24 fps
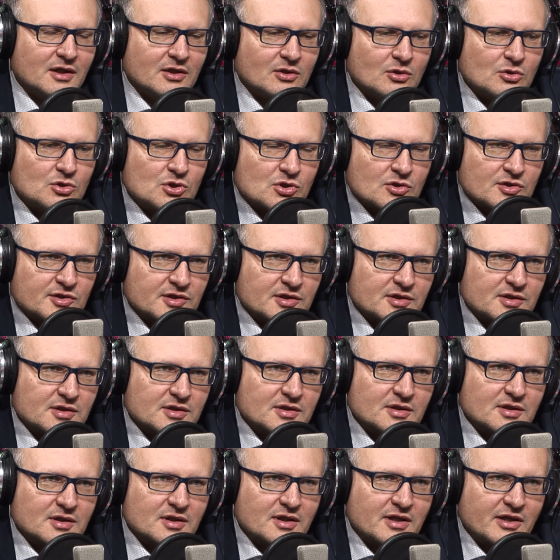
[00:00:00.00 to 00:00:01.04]

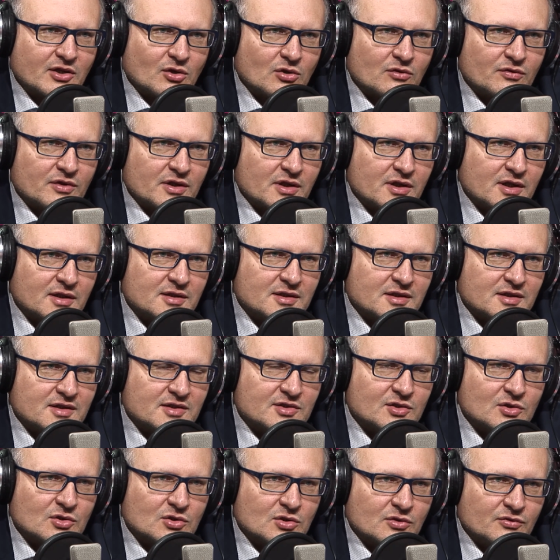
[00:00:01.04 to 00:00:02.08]
dotyczących Krajowej Rady
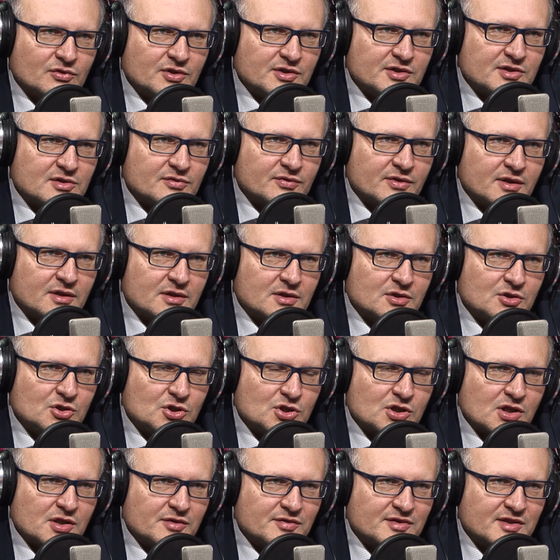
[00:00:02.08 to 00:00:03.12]
Sądownictwa.
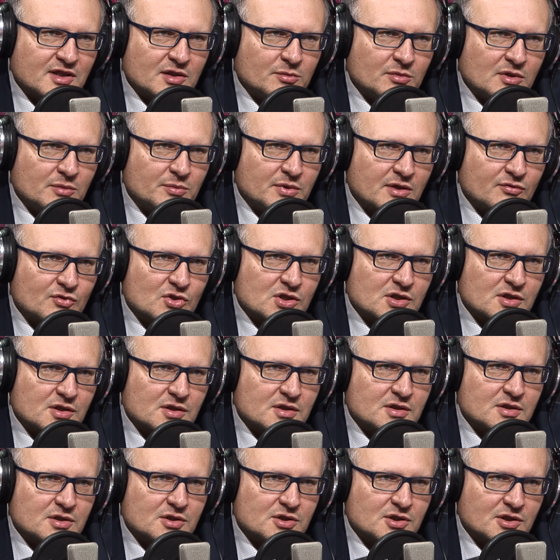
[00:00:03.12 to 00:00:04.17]
Dzisiaj w Sejmie
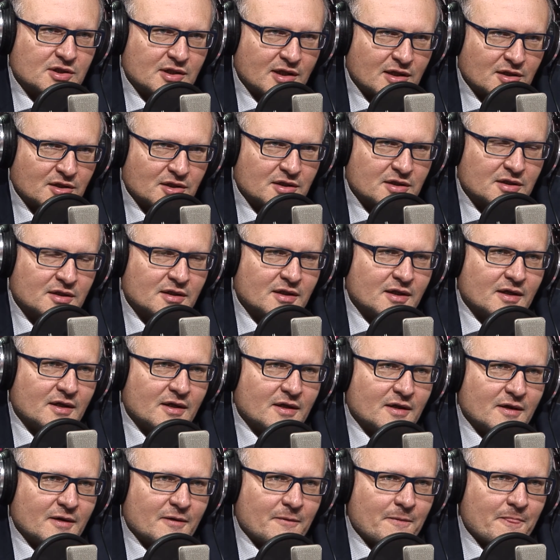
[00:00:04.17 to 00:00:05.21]
pierwsze czytanie.
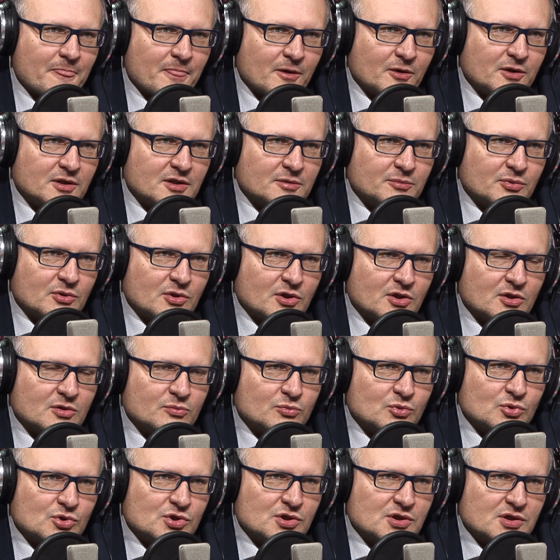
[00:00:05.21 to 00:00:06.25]
No i ten projekt
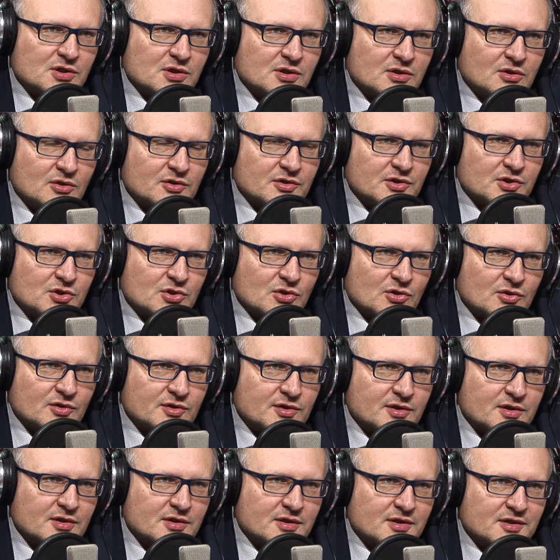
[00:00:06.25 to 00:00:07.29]
budzi dosyć
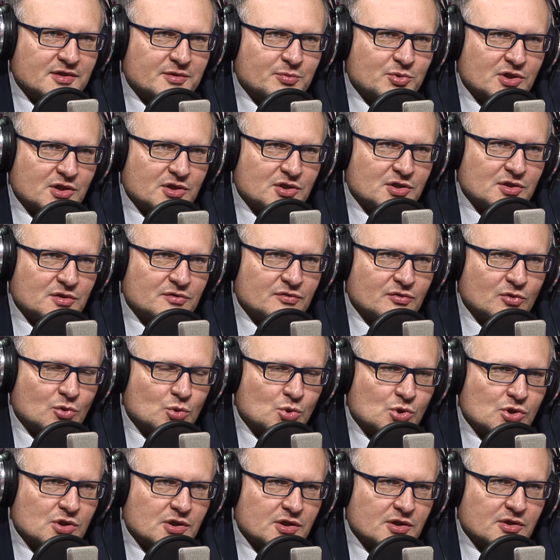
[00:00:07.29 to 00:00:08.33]
ostry sprzeciw
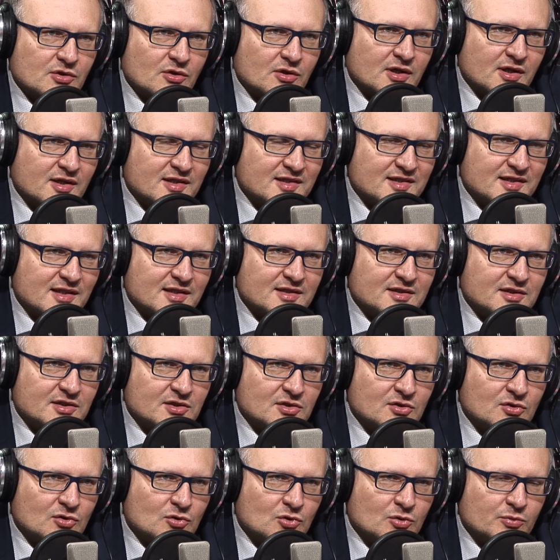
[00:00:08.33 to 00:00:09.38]
różnych
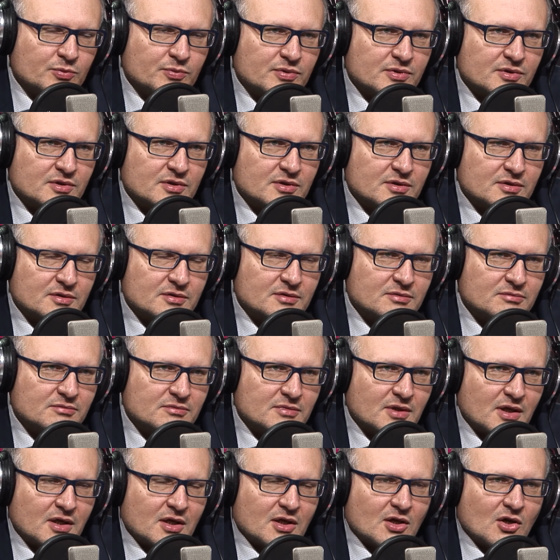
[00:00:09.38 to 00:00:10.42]
organizacji, grup
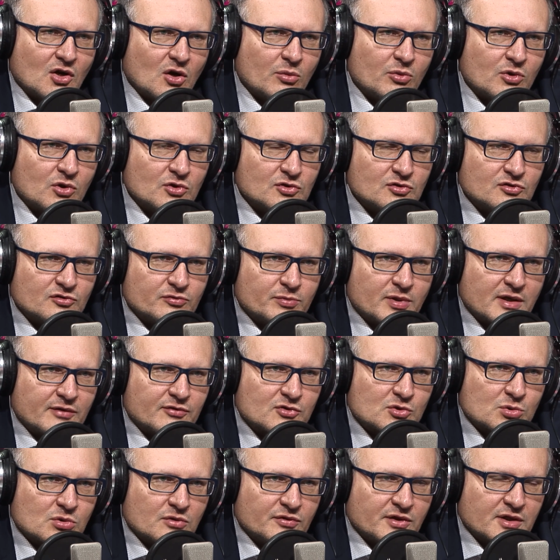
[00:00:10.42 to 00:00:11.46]
y, obrońców
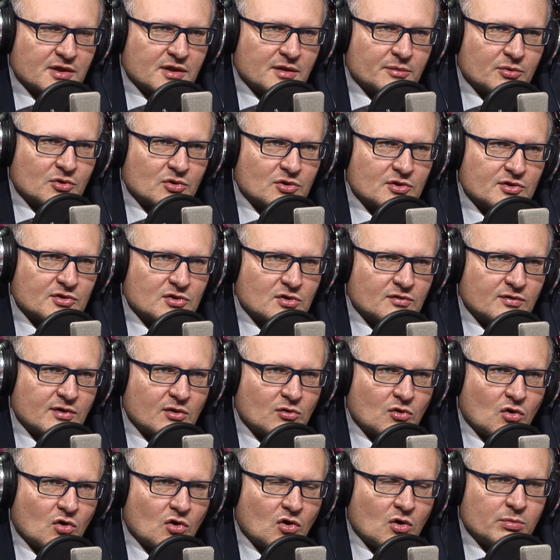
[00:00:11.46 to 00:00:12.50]
praw człowieka.
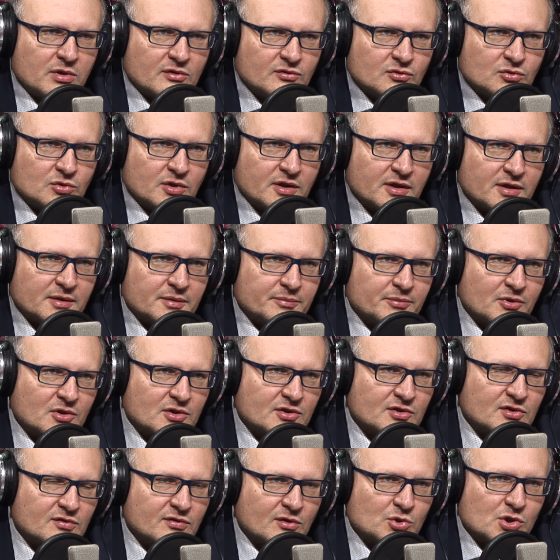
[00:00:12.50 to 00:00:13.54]
Protestowało OBWE,
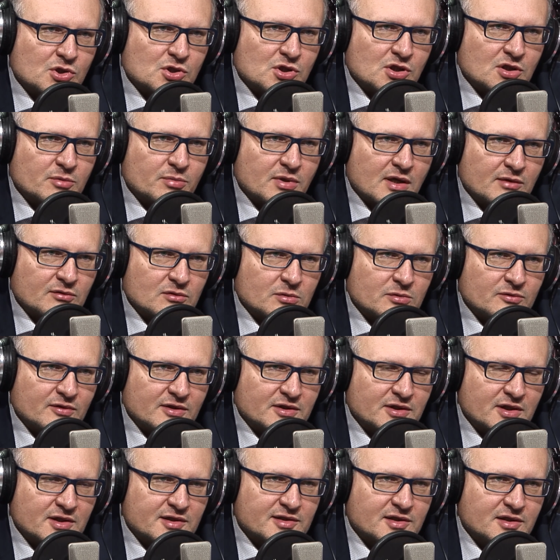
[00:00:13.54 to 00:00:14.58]
protestował Rzecznik Praw
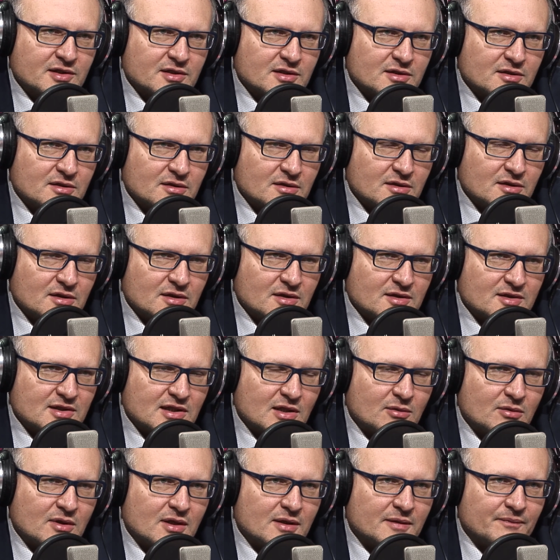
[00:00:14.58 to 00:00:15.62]
Obywatelskich i
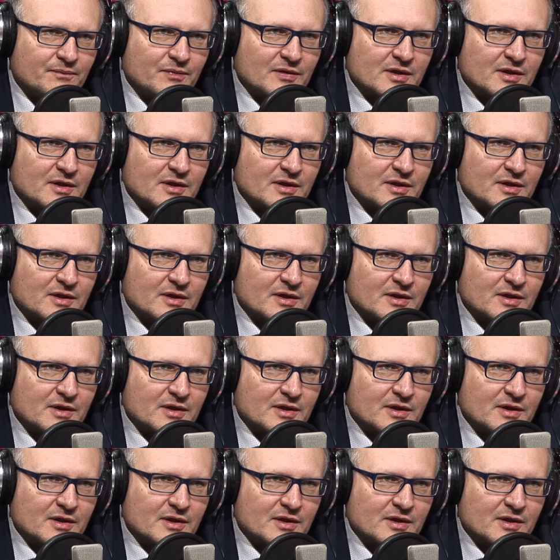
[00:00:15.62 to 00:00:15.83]
cała